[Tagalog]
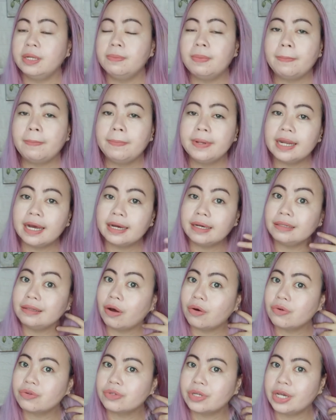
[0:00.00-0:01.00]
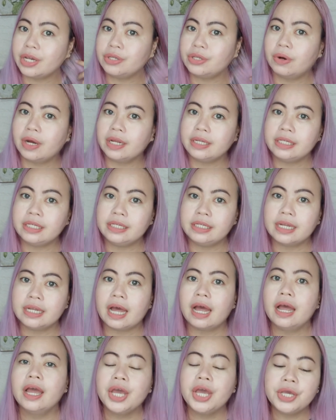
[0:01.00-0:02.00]
Di ba pinakita ko sa inyo
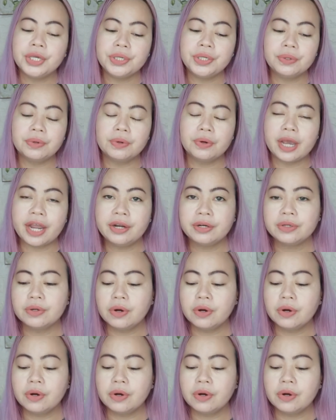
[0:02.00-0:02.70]
kanina yung hair